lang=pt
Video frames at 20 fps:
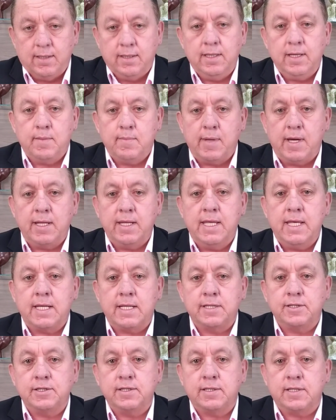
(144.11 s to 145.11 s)
e a
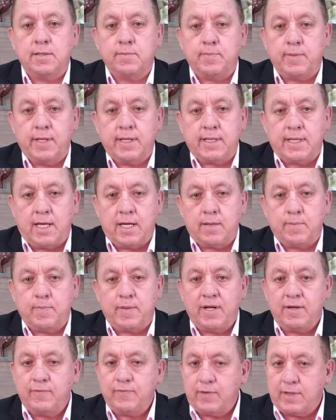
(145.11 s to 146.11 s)
maneira de interpretar,
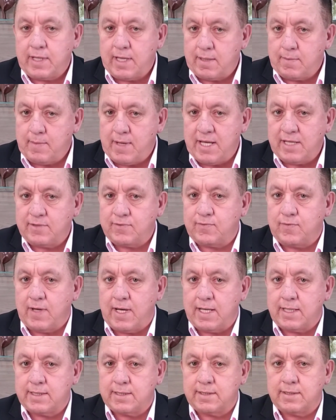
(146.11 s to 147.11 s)
para ficar mais
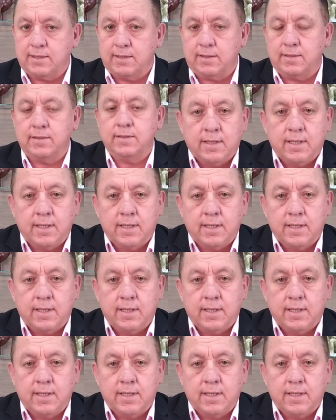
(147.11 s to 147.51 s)
fácil